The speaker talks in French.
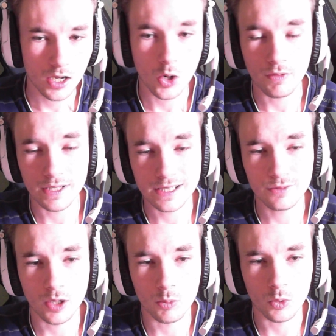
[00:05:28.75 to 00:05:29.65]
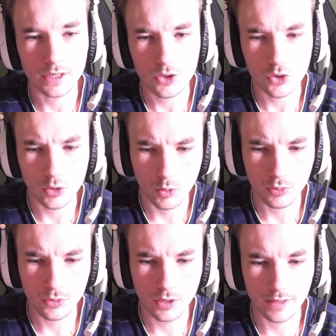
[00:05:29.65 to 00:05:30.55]
Et on va essayer de faire un montage comme on
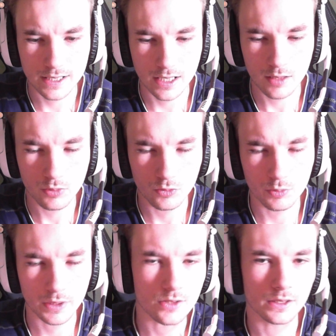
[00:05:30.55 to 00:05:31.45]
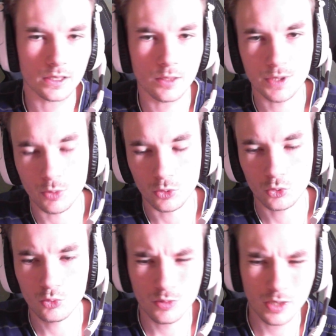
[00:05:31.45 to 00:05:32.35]
peut avec ça pour vous présenter un petit peu
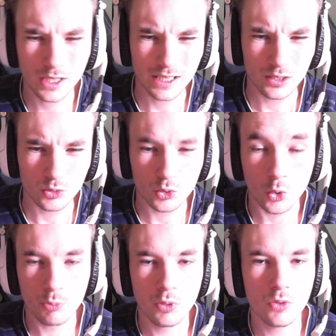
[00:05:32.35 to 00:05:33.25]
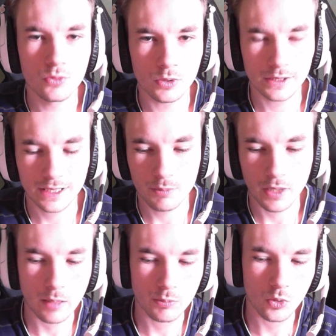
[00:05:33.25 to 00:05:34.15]
tout, tout ce qu'on peut vous montrer par
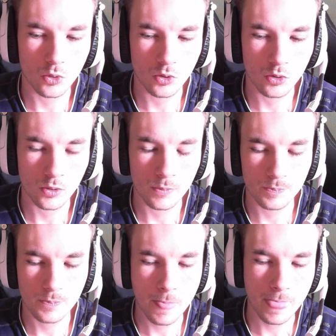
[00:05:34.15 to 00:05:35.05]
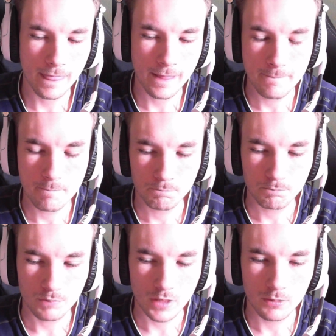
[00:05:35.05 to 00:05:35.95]
rapport au
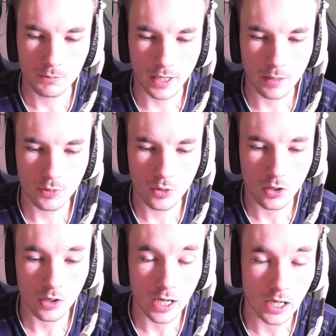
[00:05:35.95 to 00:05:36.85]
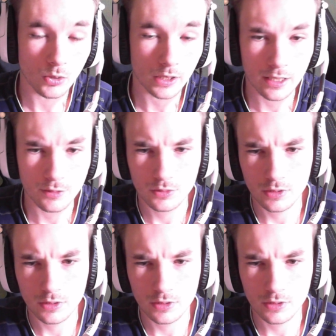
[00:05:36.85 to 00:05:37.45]
par rapport à leur live